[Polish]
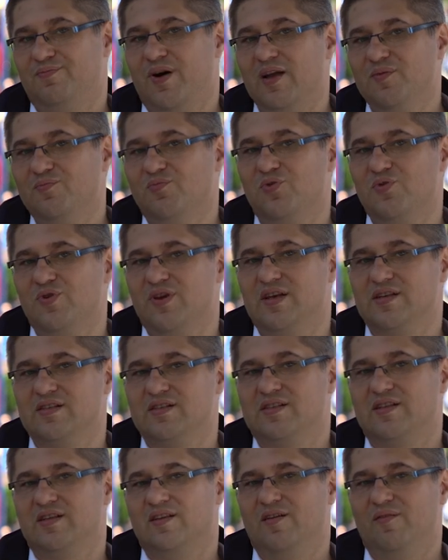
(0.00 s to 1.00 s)
Pan Bóg
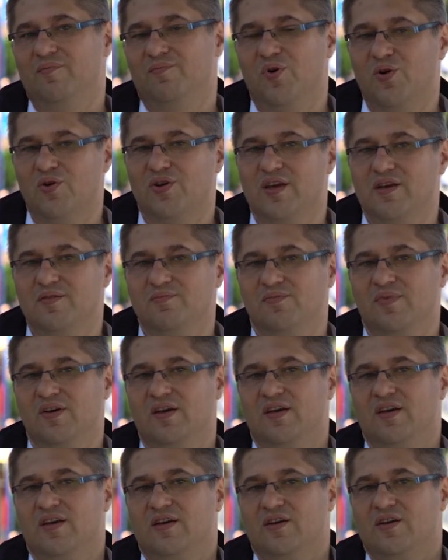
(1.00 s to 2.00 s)
jest Bogiem,
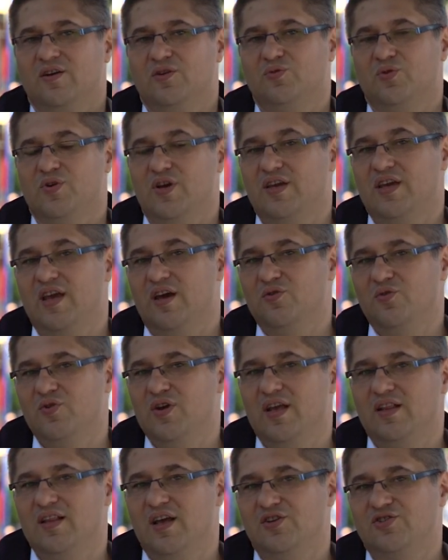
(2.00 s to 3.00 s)
który
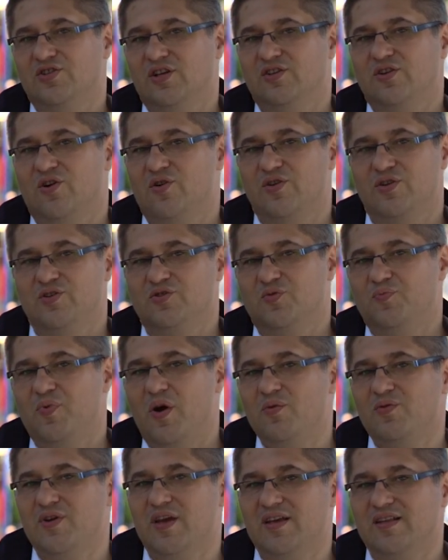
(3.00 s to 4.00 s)
kieruje nasze drogi
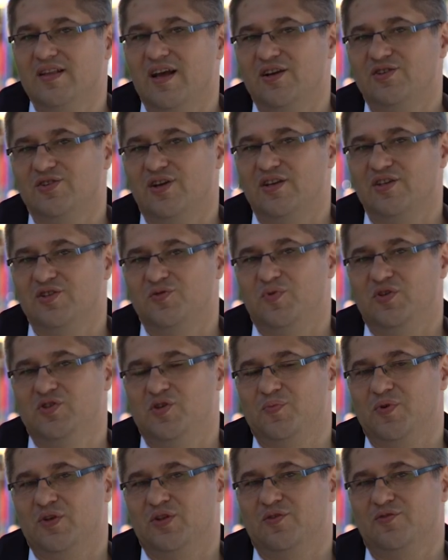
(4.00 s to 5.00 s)
zupełnie inaczej niż my
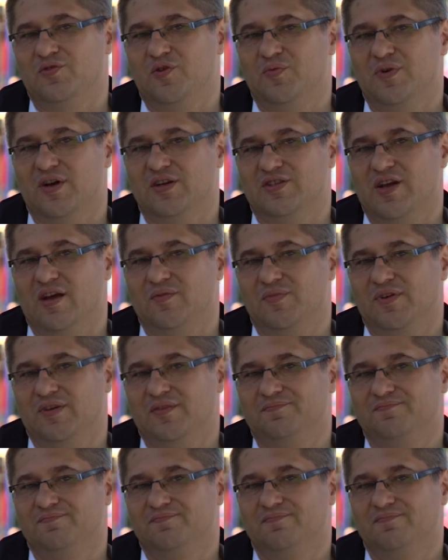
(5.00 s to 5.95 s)
sobie to wyobrażamy.